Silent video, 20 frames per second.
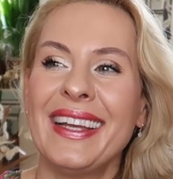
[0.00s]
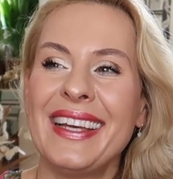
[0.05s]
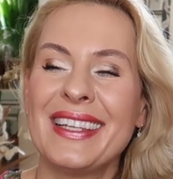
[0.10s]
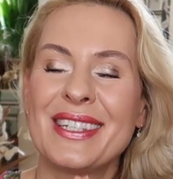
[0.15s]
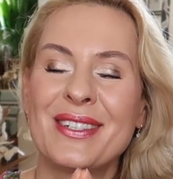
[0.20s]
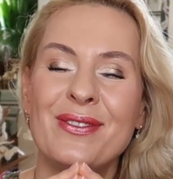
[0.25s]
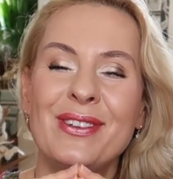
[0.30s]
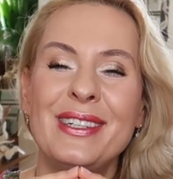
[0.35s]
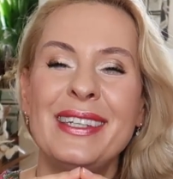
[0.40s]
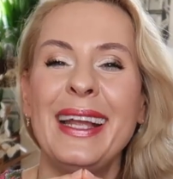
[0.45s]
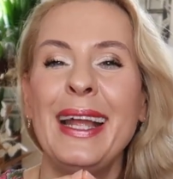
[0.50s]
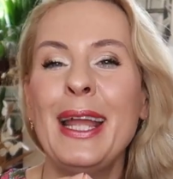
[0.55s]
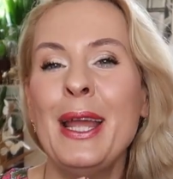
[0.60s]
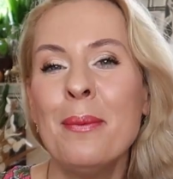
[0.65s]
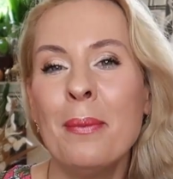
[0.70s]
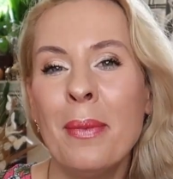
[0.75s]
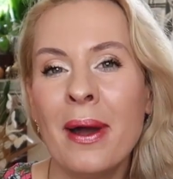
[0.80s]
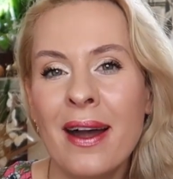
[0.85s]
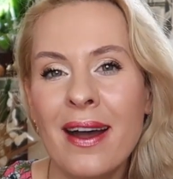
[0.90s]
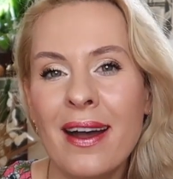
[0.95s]
Es wird
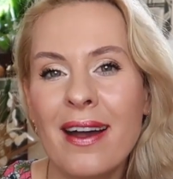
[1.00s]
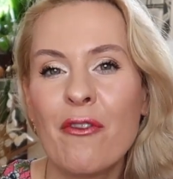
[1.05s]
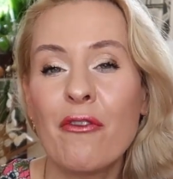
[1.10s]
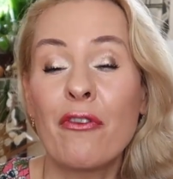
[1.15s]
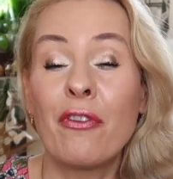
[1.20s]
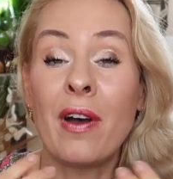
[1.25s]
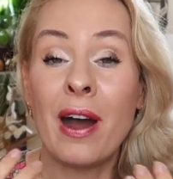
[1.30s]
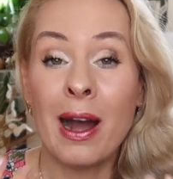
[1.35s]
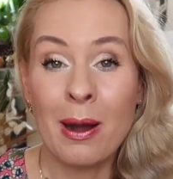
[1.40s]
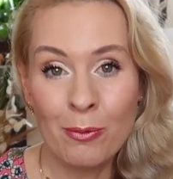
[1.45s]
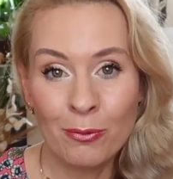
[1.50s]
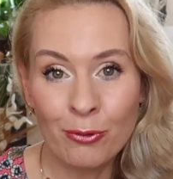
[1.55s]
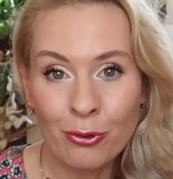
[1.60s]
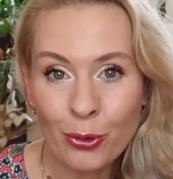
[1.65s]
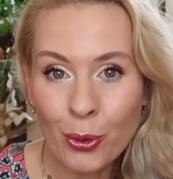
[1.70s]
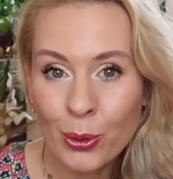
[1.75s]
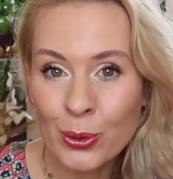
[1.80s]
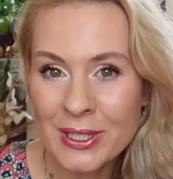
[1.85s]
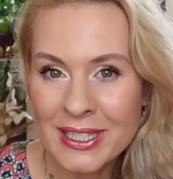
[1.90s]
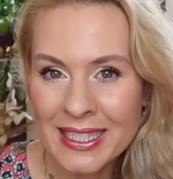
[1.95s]
immer
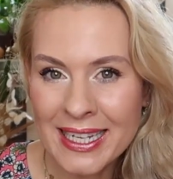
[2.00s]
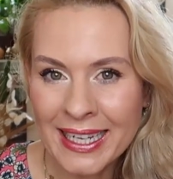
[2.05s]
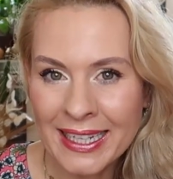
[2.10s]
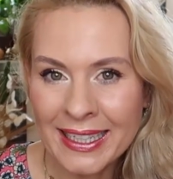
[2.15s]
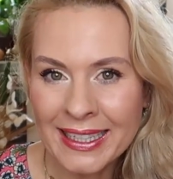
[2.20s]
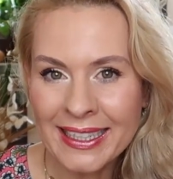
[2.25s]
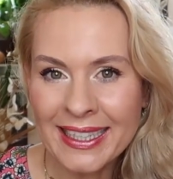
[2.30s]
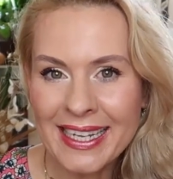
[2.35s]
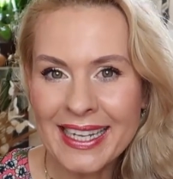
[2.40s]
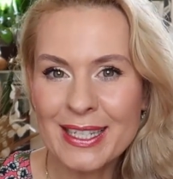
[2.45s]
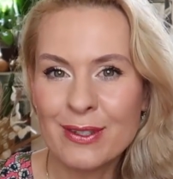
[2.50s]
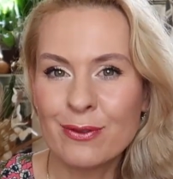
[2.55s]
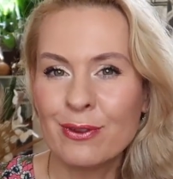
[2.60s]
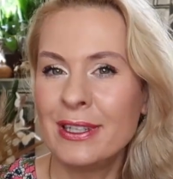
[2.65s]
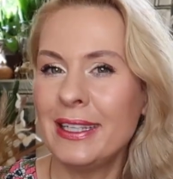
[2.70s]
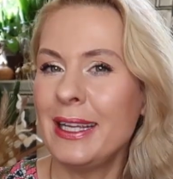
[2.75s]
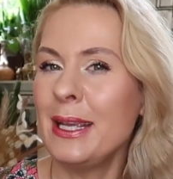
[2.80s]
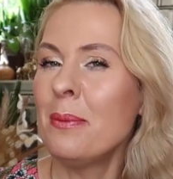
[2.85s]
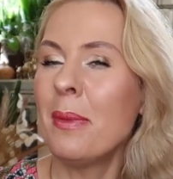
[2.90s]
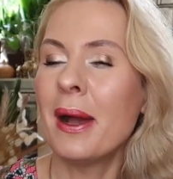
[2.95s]
farbenfroh sein, es
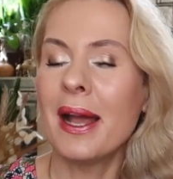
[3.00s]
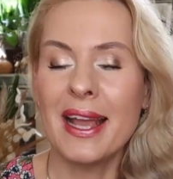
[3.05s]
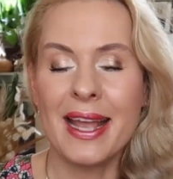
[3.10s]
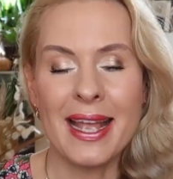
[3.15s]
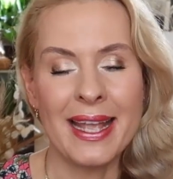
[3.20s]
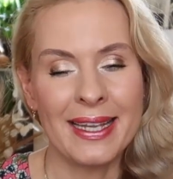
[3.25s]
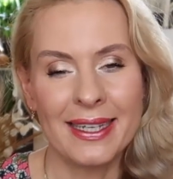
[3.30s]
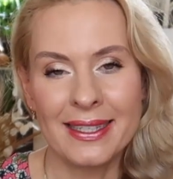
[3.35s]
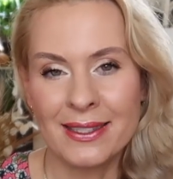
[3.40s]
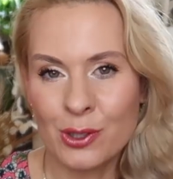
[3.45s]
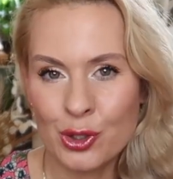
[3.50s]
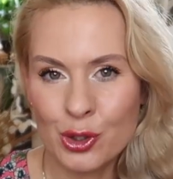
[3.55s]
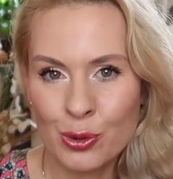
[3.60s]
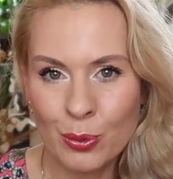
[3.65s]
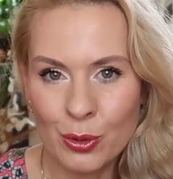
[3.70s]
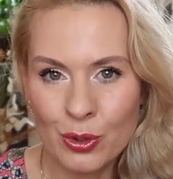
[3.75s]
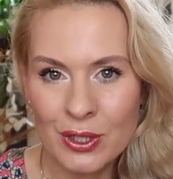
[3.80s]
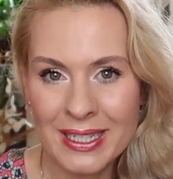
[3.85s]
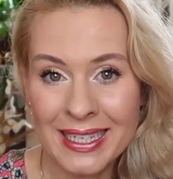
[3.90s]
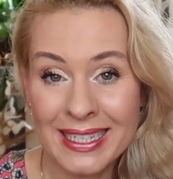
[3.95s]
wird immer echter
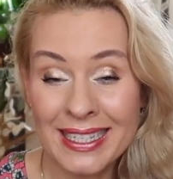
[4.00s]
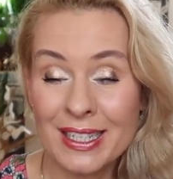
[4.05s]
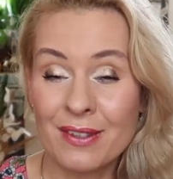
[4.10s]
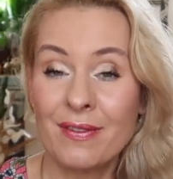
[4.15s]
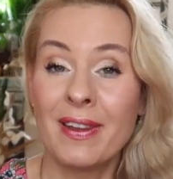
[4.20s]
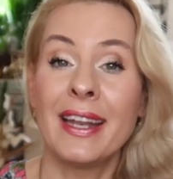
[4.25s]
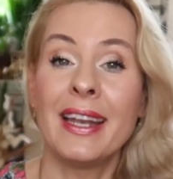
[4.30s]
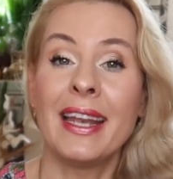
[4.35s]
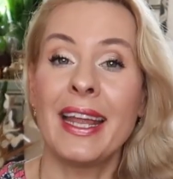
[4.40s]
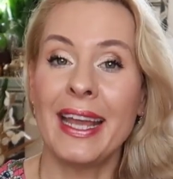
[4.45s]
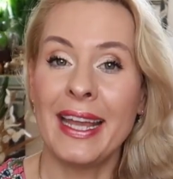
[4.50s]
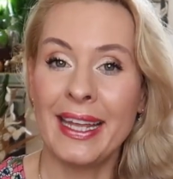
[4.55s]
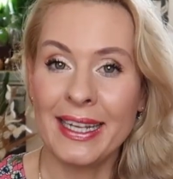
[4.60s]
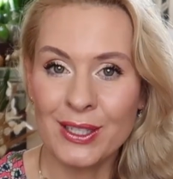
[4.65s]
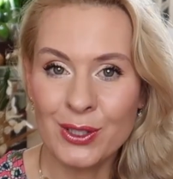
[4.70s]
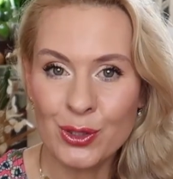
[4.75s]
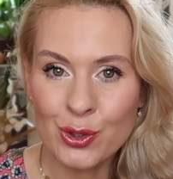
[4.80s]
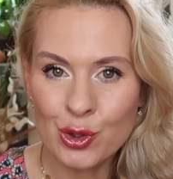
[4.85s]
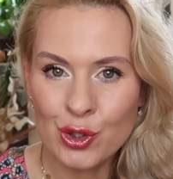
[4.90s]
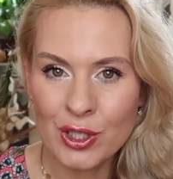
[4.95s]
Schmuck sein, es werden
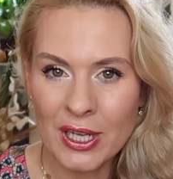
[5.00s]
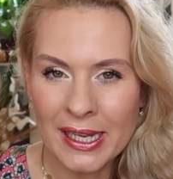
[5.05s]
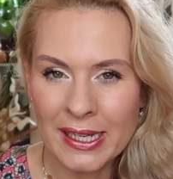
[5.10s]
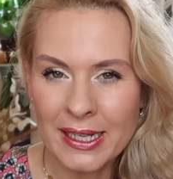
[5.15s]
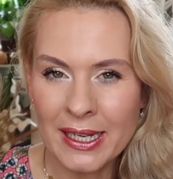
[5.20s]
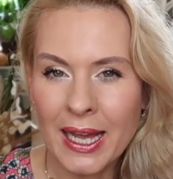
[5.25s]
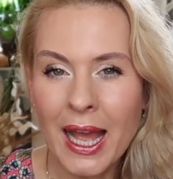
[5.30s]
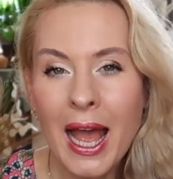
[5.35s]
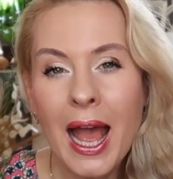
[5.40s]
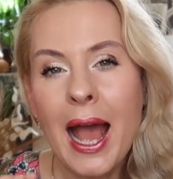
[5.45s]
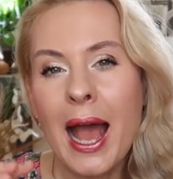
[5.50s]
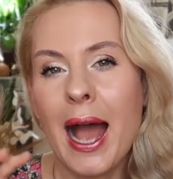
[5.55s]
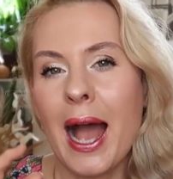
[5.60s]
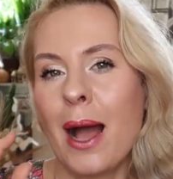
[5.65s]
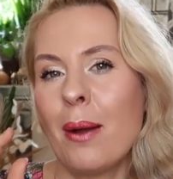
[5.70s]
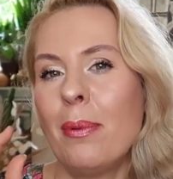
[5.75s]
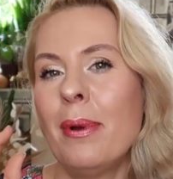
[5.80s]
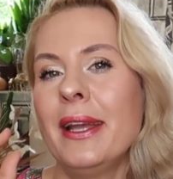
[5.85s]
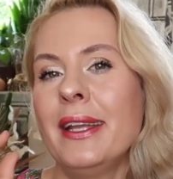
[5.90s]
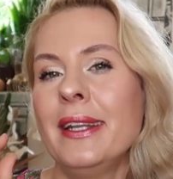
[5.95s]
echte Steine,
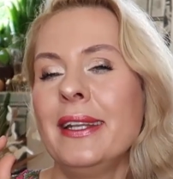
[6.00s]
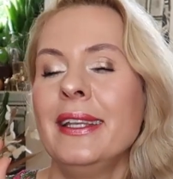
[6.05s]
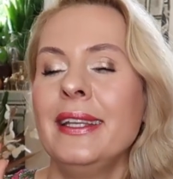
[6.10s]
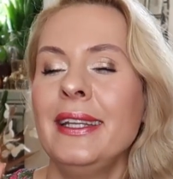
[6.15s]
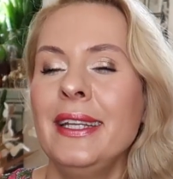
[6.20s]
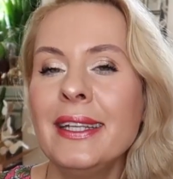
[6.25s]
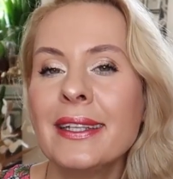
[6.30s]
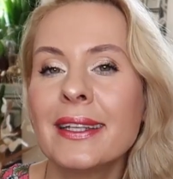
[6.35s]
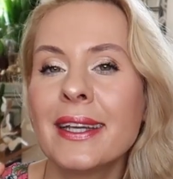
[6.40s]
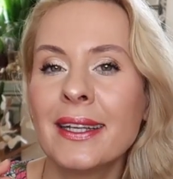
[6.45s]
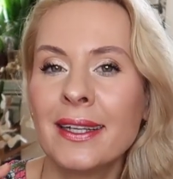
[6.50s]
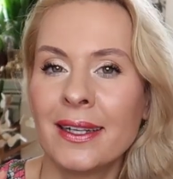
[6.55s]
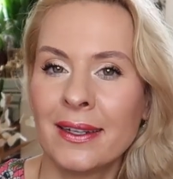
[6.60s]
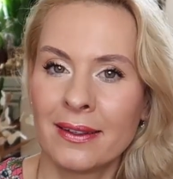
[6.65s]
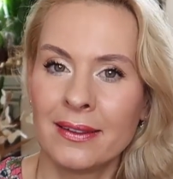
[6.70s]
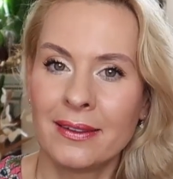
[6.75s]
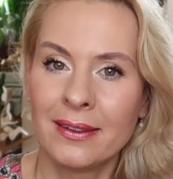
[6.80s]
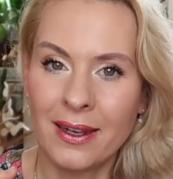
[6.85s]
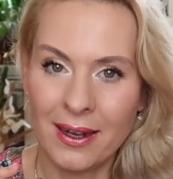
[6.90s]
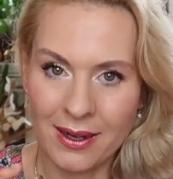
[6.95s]
aber in
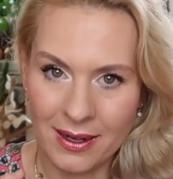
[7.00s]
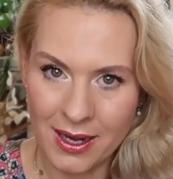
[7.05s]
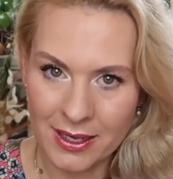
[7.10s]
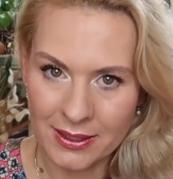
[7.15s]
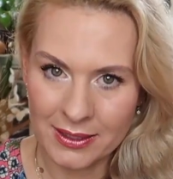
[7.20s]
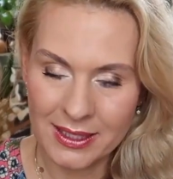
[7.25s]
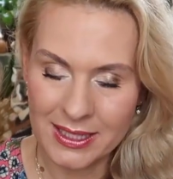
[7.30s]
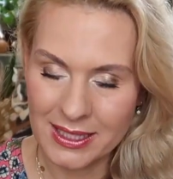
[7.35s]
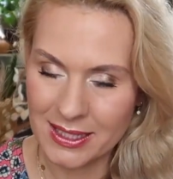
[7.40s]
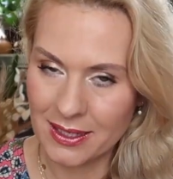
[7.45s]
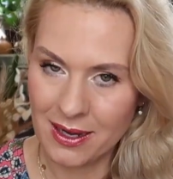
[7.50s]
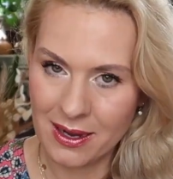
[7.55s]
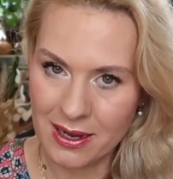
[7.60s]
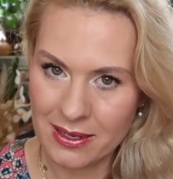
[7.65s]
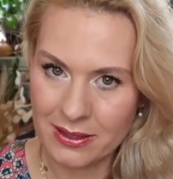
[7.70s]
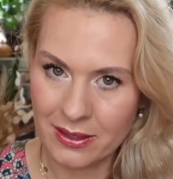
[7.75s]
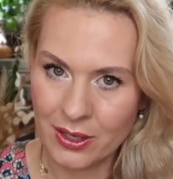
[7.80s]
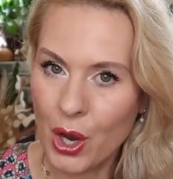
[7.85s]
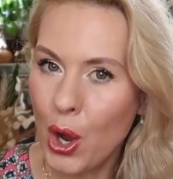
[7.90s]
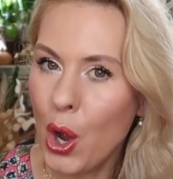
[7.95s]
niedrigeren
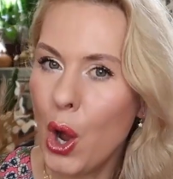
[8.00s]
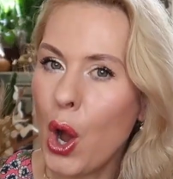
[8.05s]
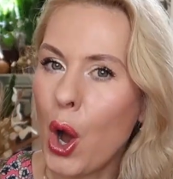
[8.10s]
Karatzahlen.